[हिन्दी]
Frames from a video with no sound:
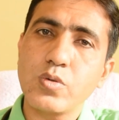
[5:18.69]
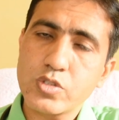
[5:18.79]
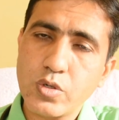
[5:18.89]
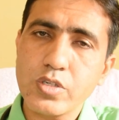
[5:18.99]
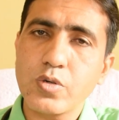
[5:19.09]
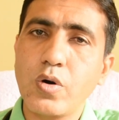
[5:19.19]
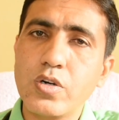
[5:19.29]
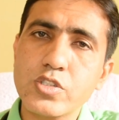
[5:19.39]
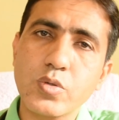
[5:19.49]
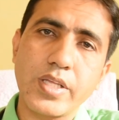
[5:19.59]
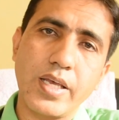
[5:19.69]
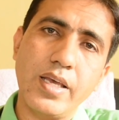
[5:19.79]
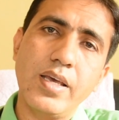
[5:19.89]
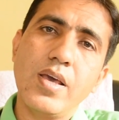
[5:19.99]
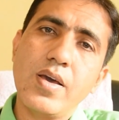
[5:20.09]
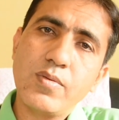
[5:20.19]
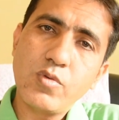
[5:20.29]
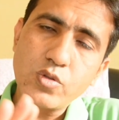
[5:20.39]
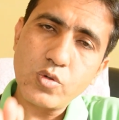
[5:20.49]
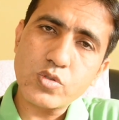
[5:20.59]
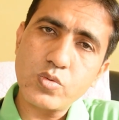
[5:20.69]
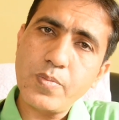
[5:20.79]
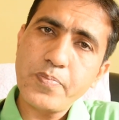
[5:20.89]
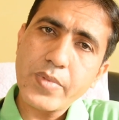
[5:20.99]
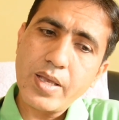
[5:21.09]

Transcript: जो सॉरी कॉर्न्स होते हैं वो दोस्तों